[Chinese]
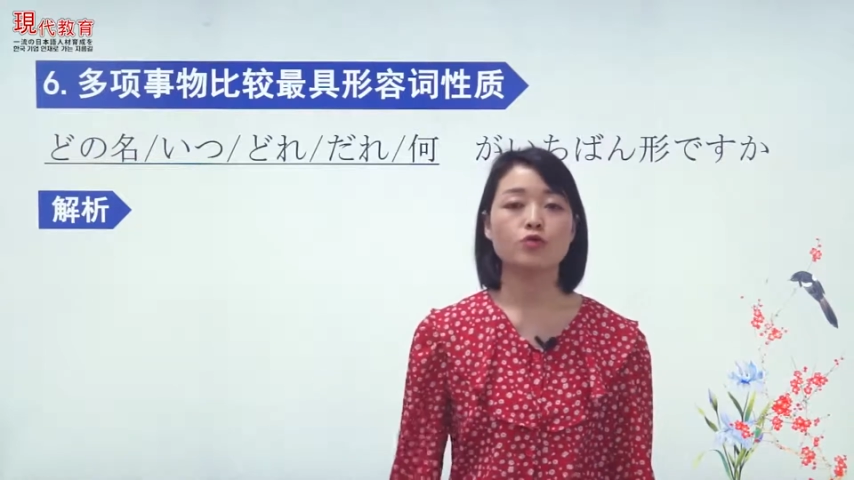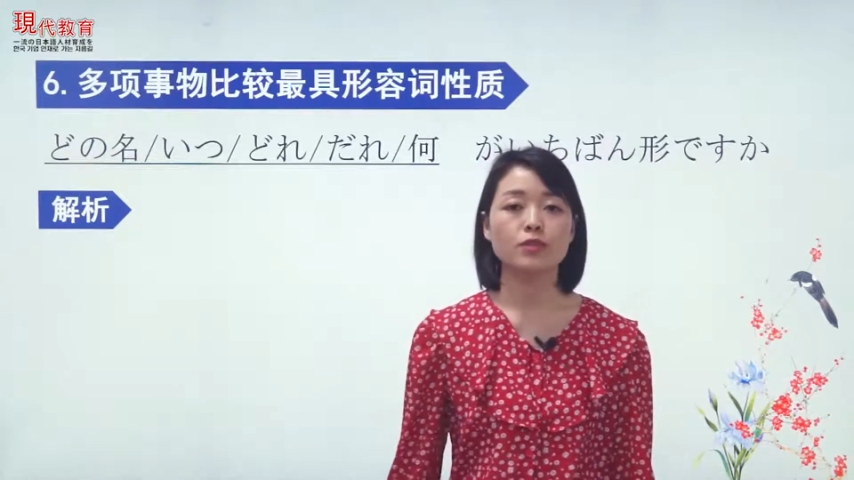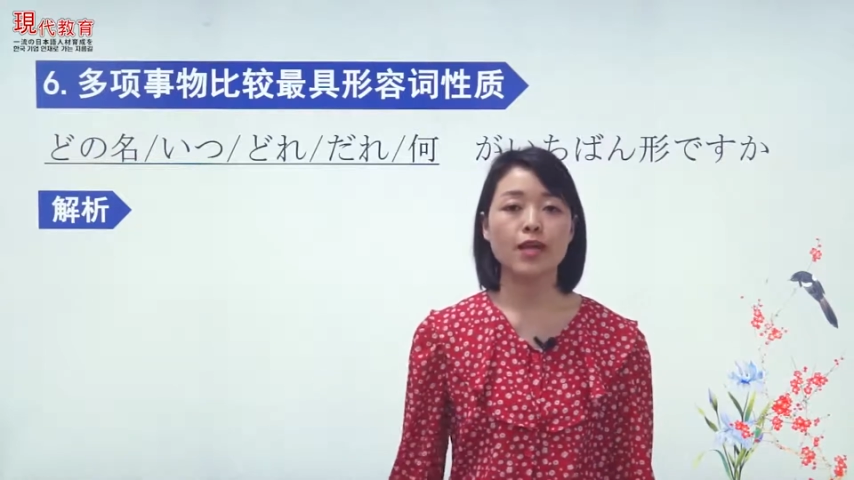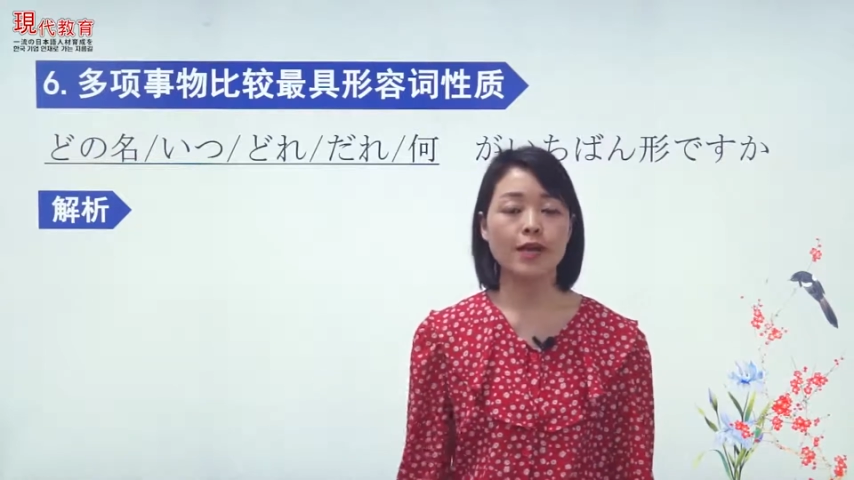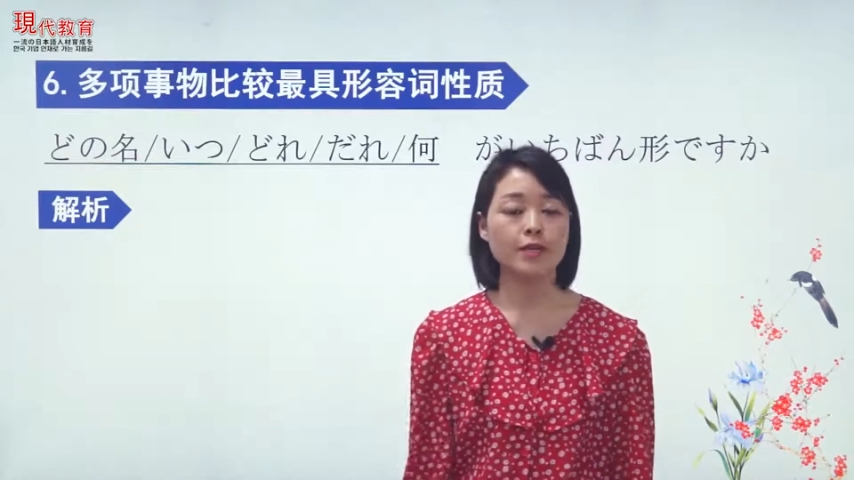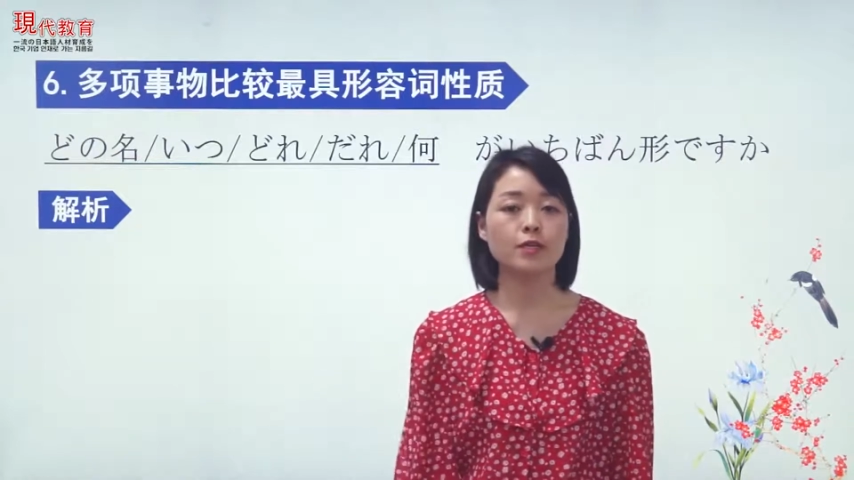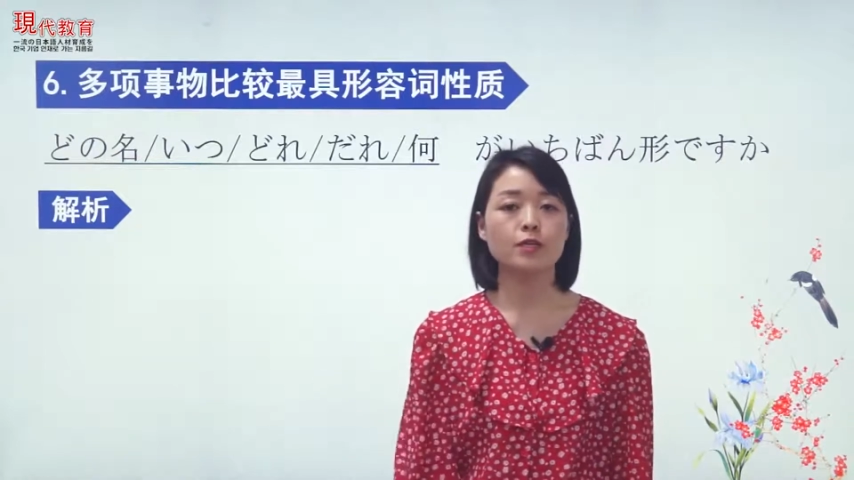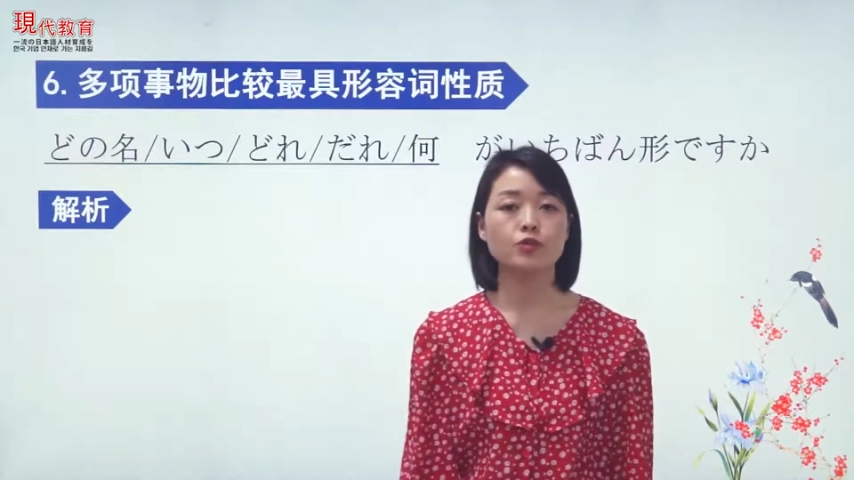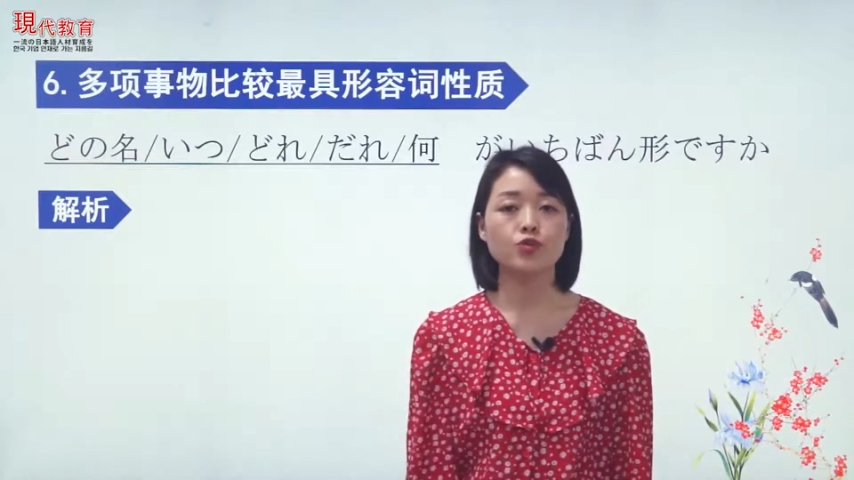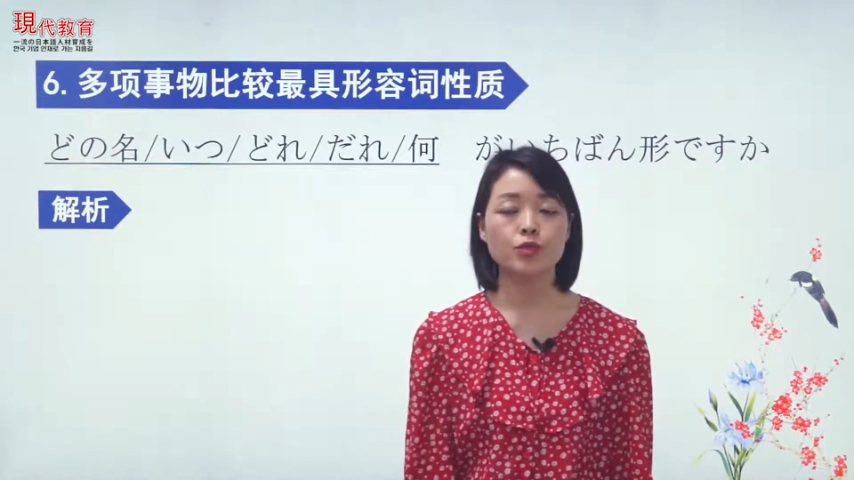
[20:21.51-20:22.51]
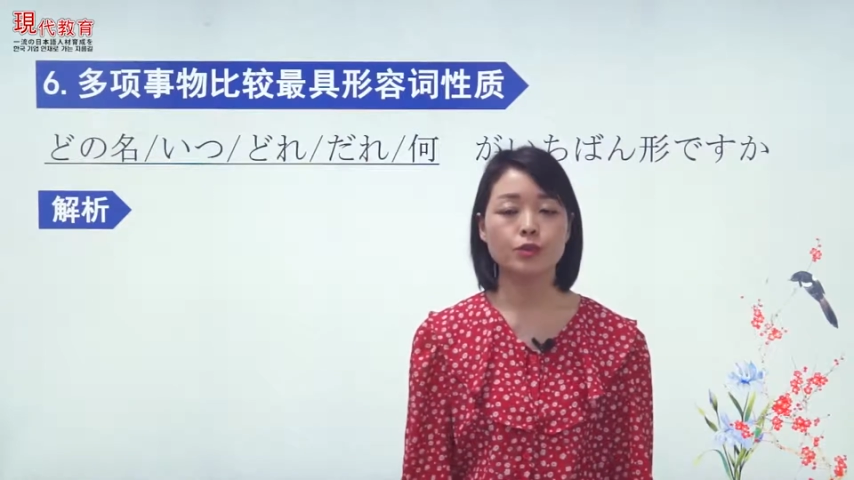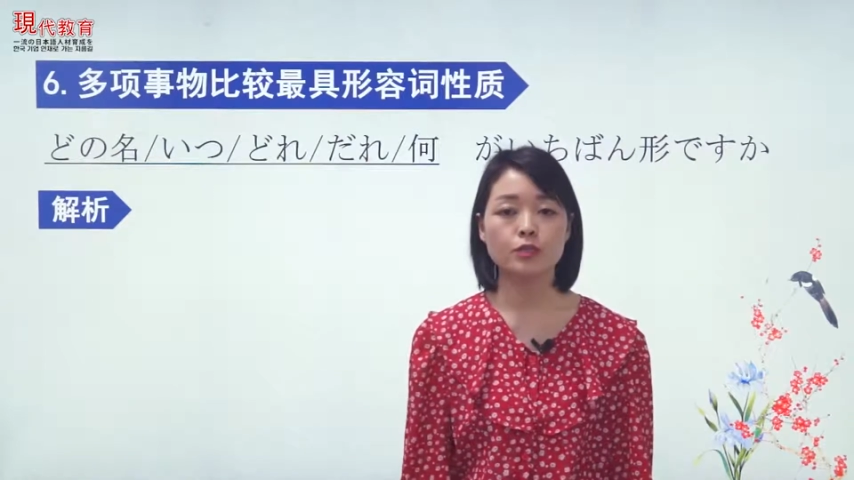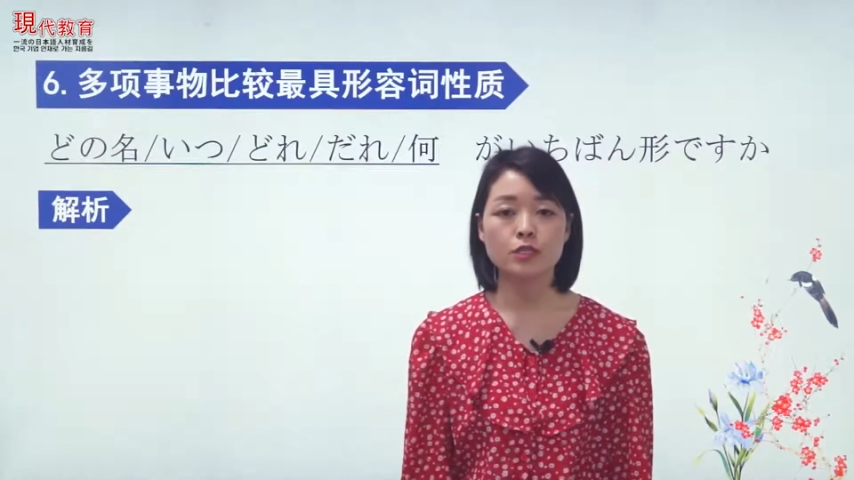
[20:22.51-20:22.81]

我说哪一个更具形